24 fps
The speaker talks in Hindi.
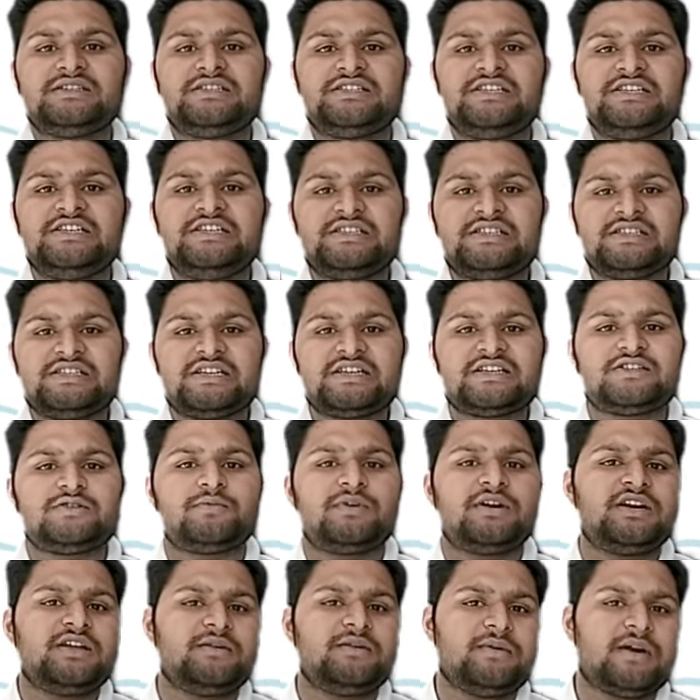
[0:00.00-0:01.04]
C6 सिक्स
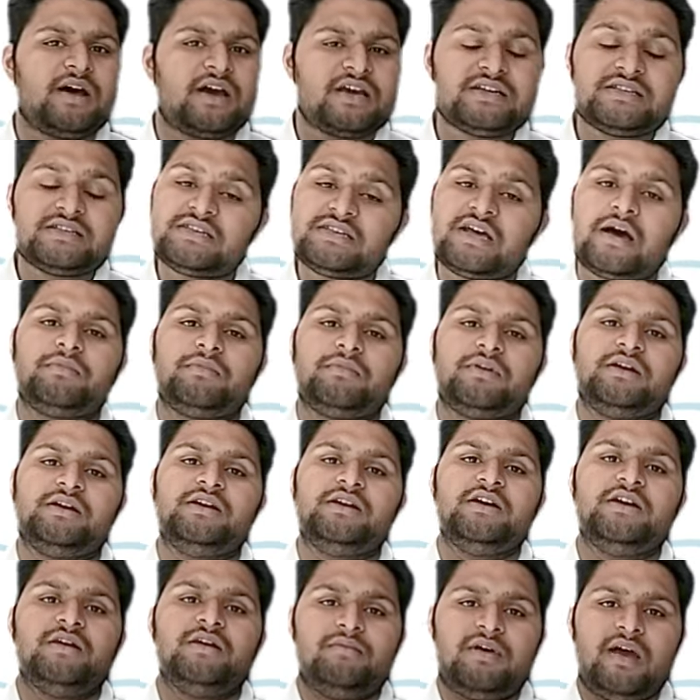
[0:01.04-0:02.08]
वर्टिब्रा के सामने
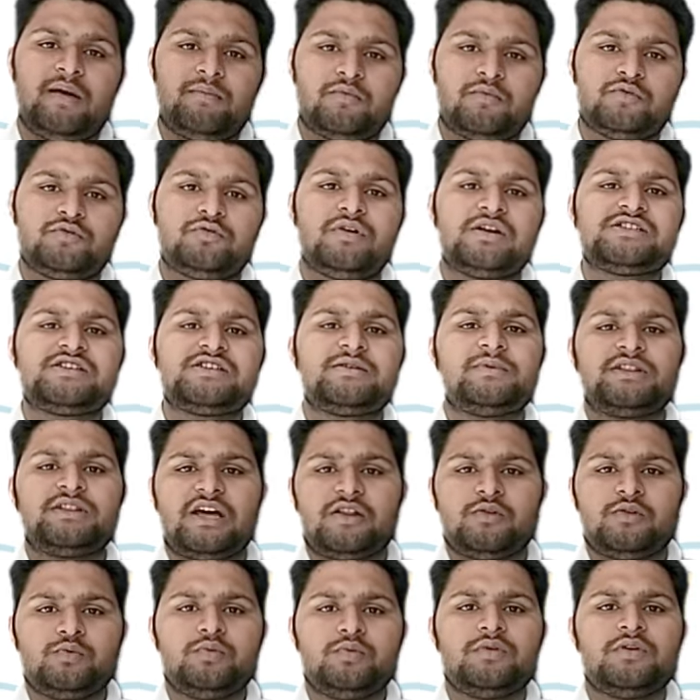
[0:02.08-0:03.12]
मैं आपको थोड़ा सा बता
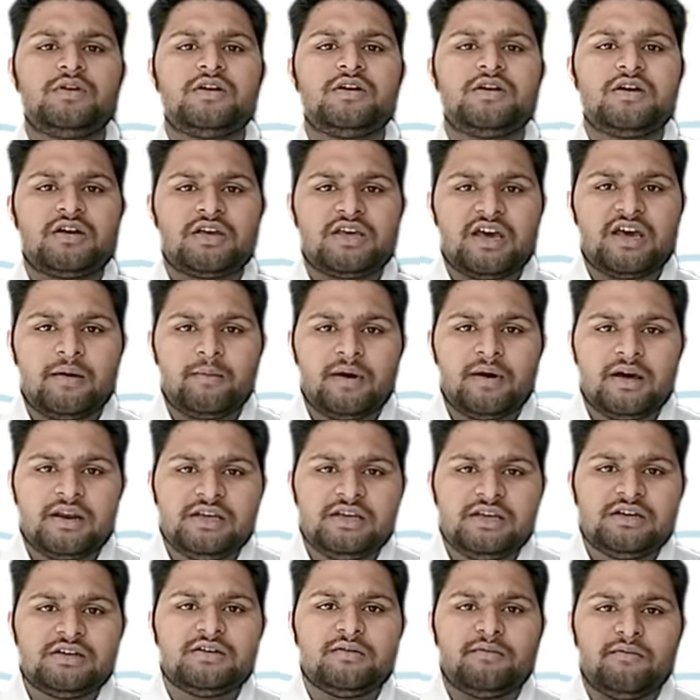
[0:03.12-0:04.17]
दूं कि
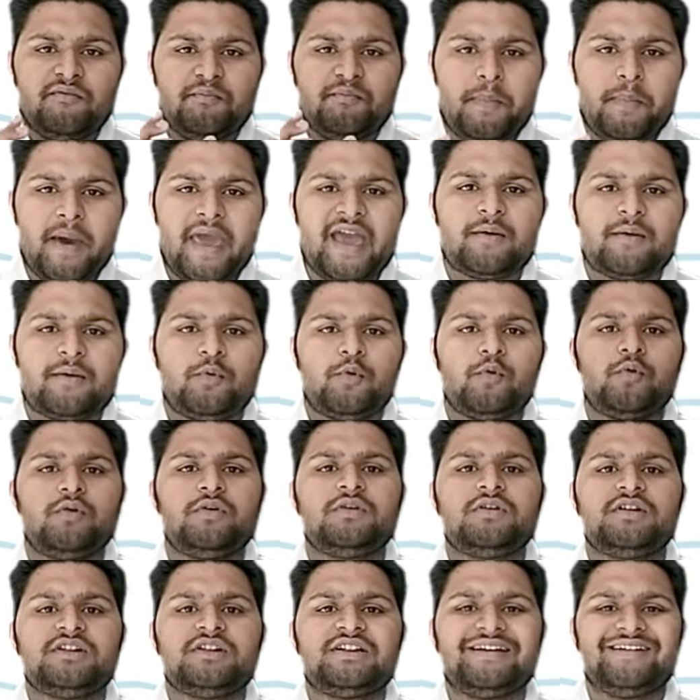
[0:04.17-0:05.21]
हमारी बैकबोन
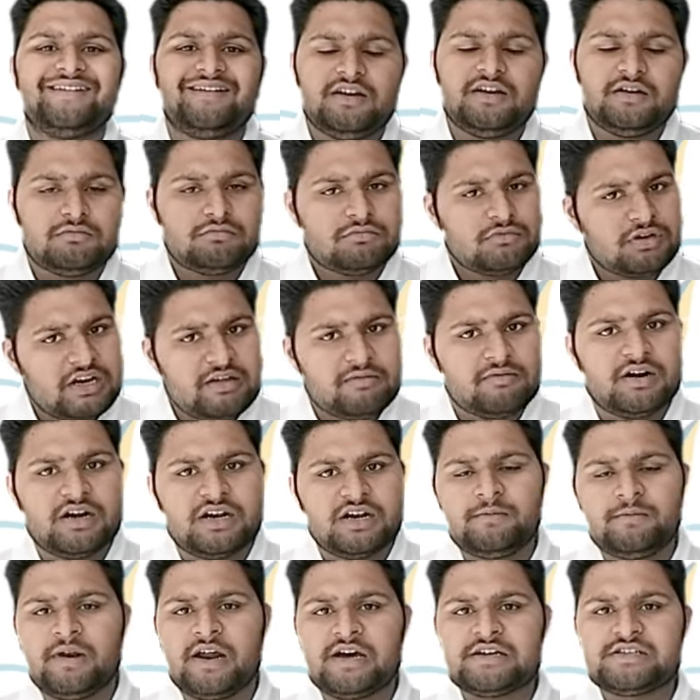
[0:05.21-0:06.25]
33
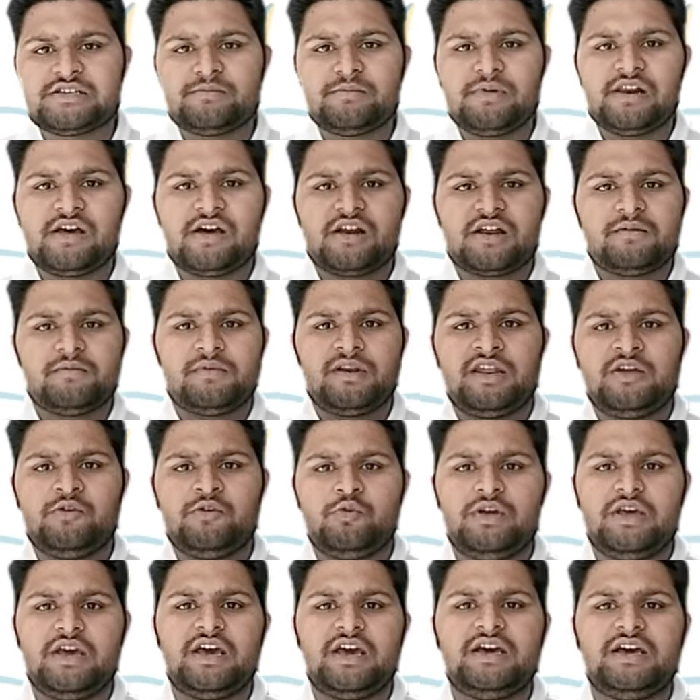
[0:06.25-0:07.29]
वर्टिब्रा से मिलकर के बनी
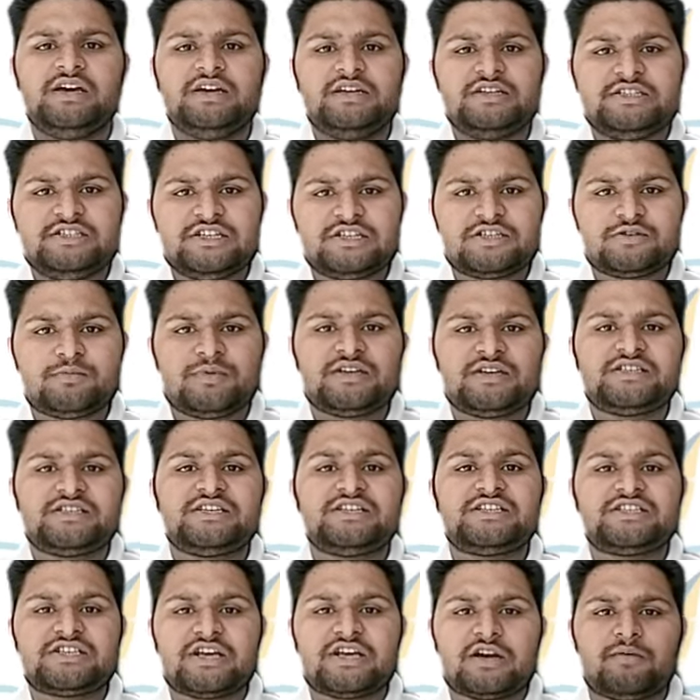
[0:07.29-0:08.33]
हुई है जिसमें से
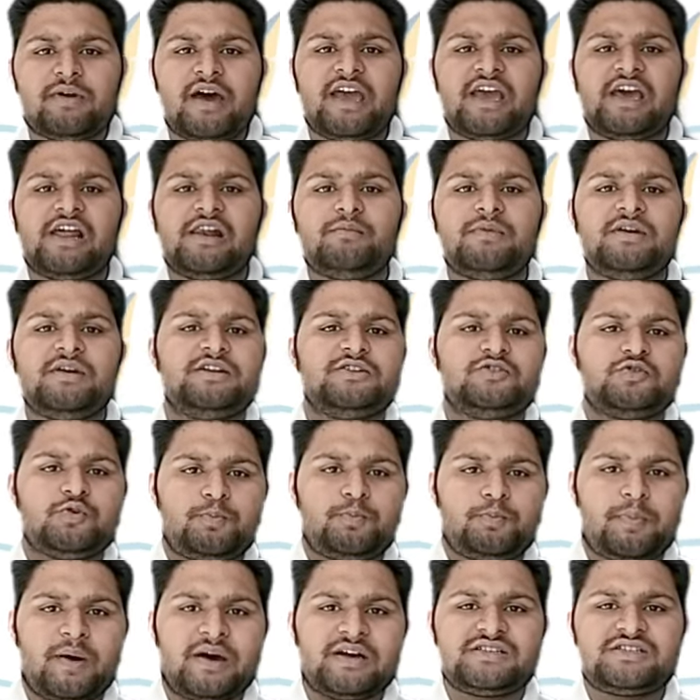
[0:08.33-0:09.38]
सर्वाइकल में जो
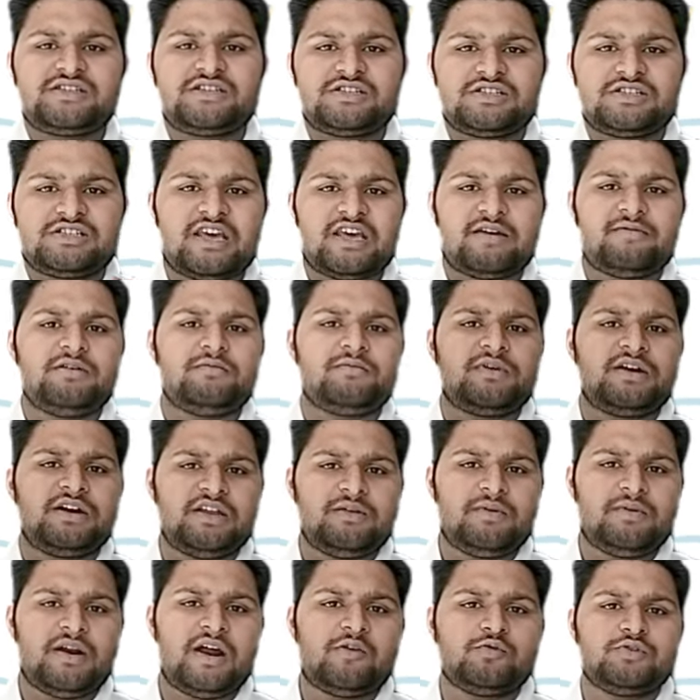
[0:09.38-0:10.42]
फर्स्ट सेवन
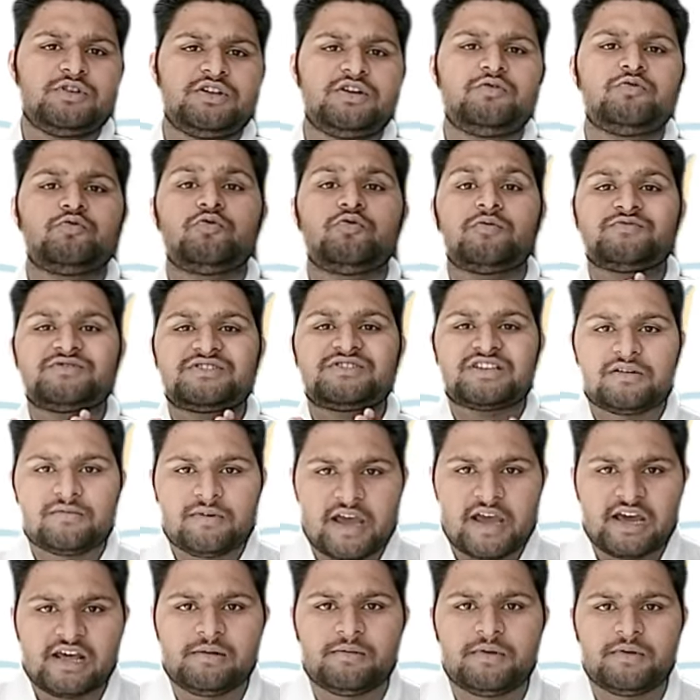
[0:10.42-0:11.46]
वर्टिब्रा होते हैं उनको हम
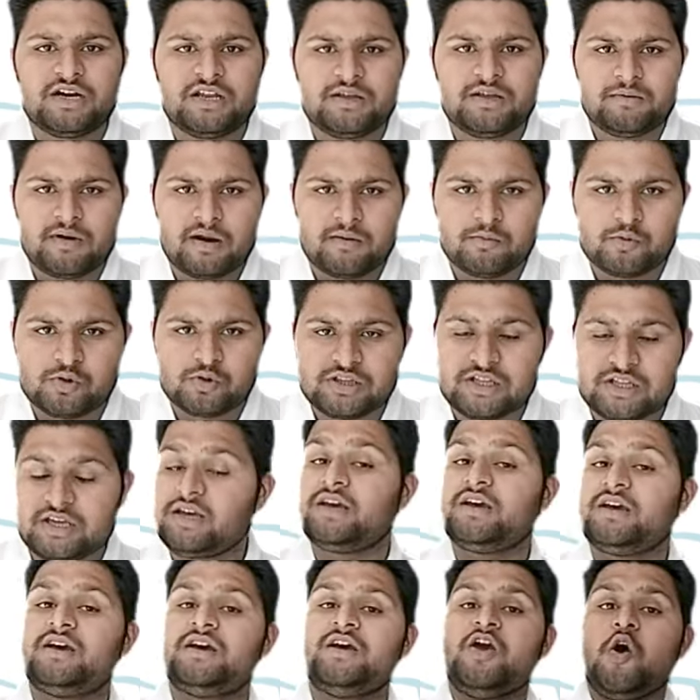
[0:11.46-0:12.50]
सर्वाइकल वर्टिब्रा बोलते
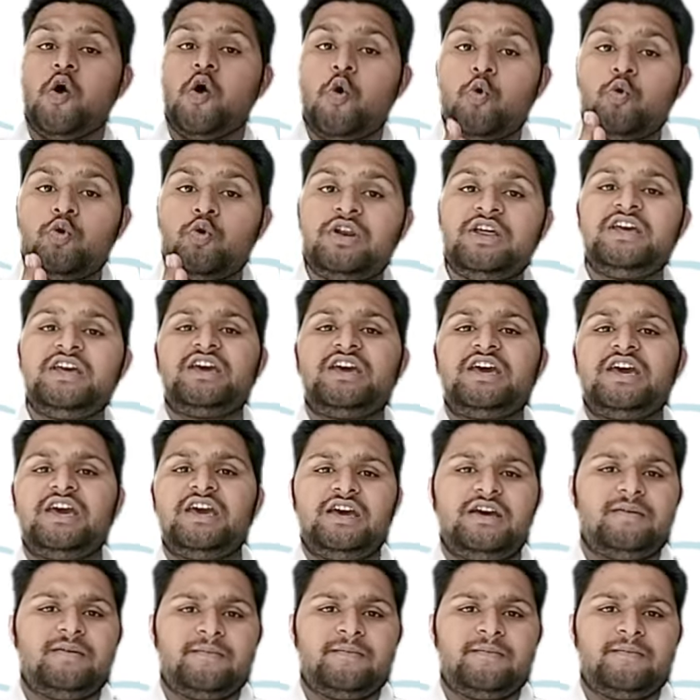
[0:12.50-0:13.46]
हैं उन्हीं के